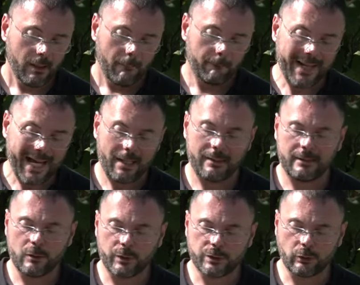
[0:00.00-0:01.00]
ma
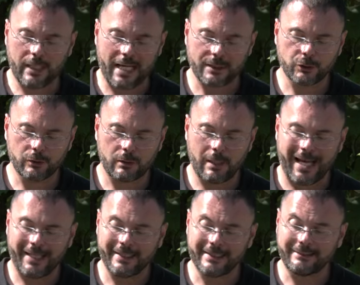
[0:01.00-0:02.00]
in questo caso
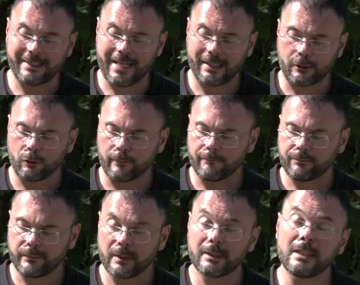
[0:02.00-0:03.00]
all'interno
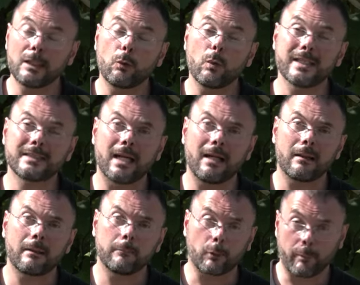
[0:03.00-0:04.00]
di questa
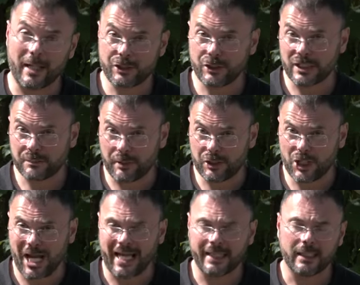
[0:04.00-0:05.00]
propagine
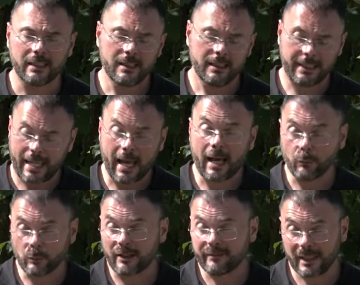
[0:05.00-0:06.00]
speciale, che è
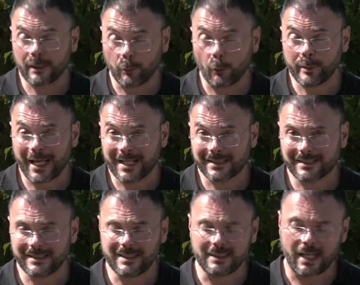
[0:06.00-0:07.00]
una vera e propria
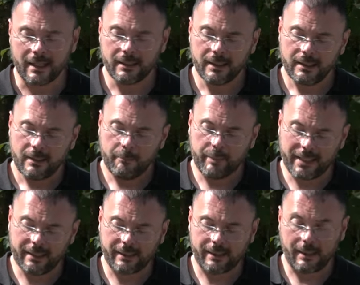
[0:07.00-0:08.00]
astina
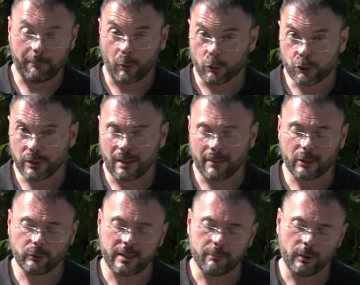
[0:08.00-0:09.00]
per l'appoggio della
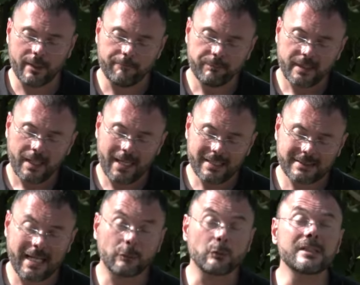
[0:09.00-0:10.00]
mano debole, è
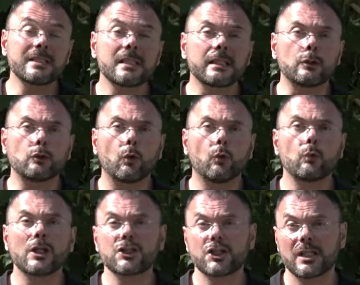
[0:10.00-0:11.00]
stato inserito
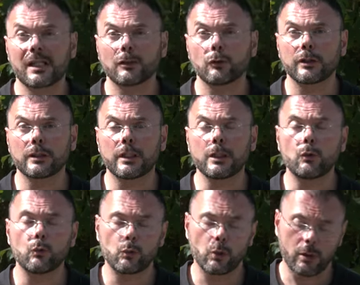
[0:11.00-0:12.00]
un acceleratore di
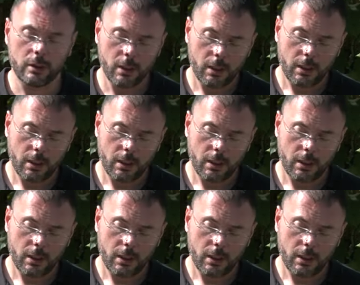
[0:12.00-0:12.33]
rinculo,